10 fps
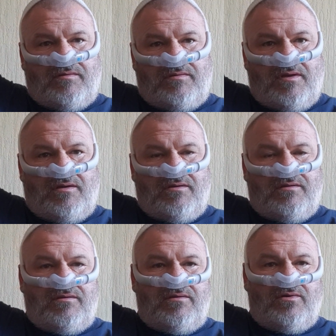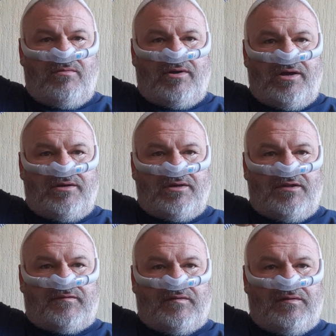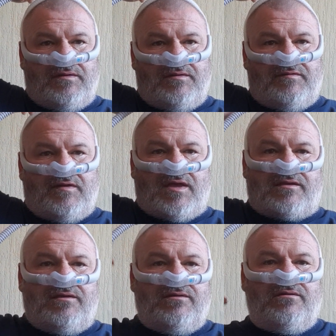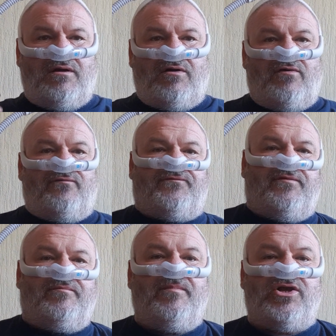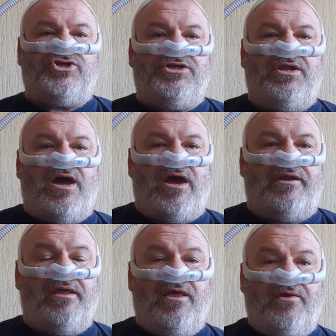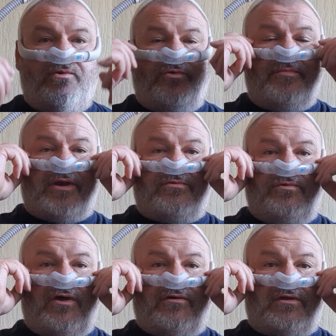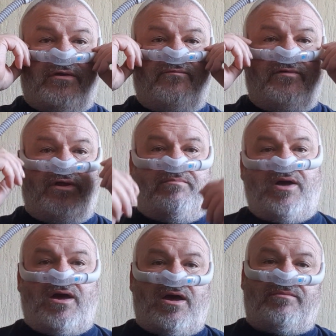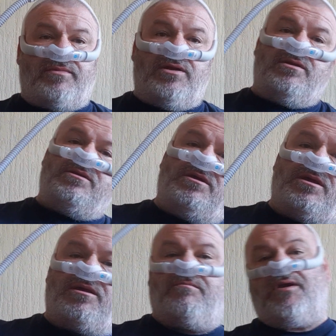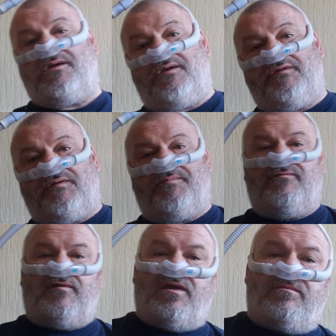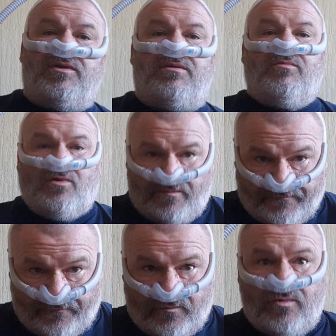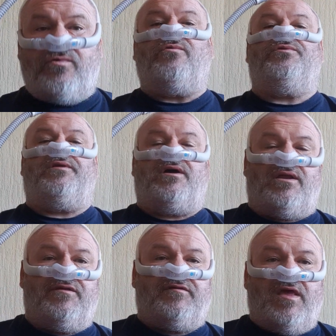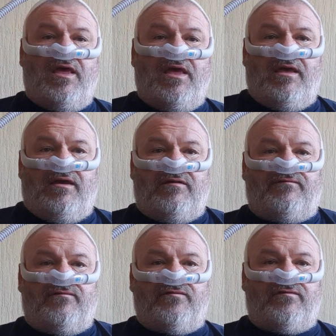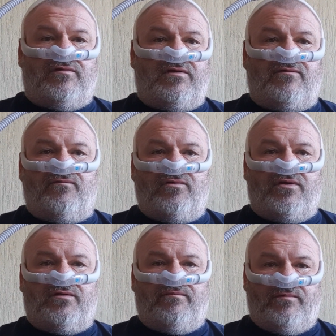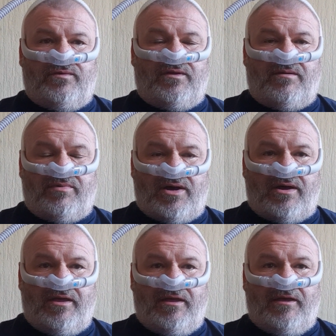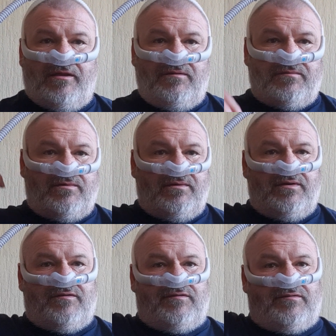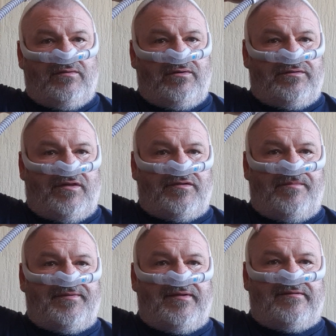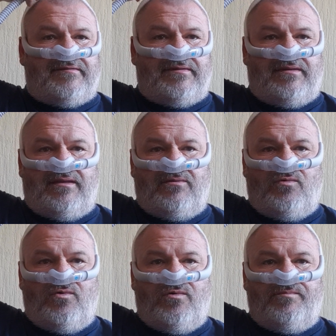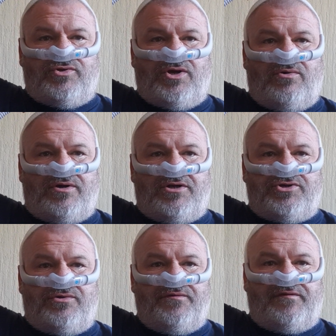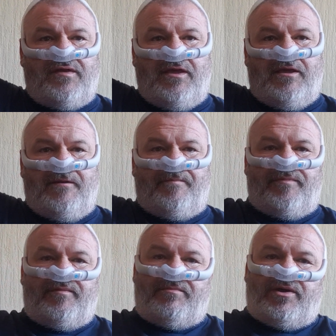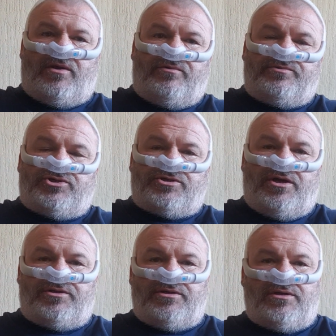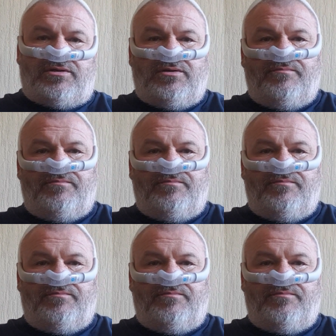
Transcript: na, hörbar einrasten, zack, drauf, Maschine an und man kann wunderbar atmen, hinlegen, kann sich bewegen mit dem Kopf hoch, runter, alles. Es funktioniert wirklich wunderbar. So, jetzt noch das Absetzen, oben Schlauchanschluss. Wenn man Autostart hat,